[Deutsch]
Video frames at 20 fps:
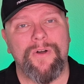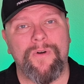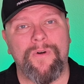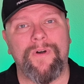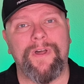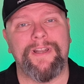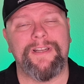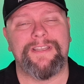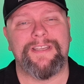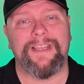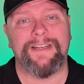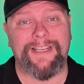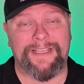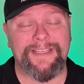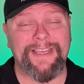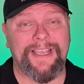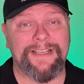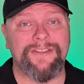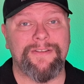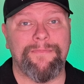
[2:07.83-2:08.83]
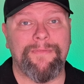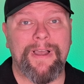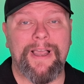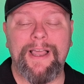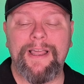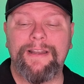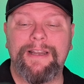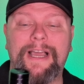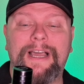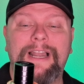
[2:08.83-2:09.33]
und das erste
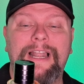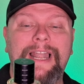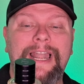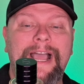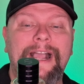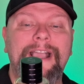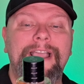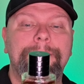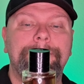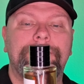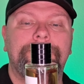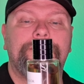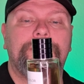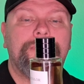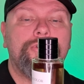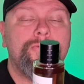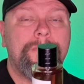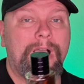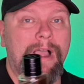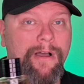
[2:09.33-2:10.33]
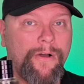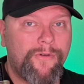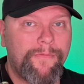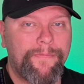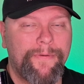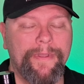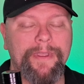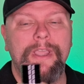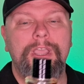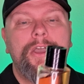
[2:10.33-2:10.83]
Mal nach langem
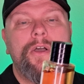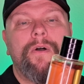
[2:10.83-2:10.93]
überhaupt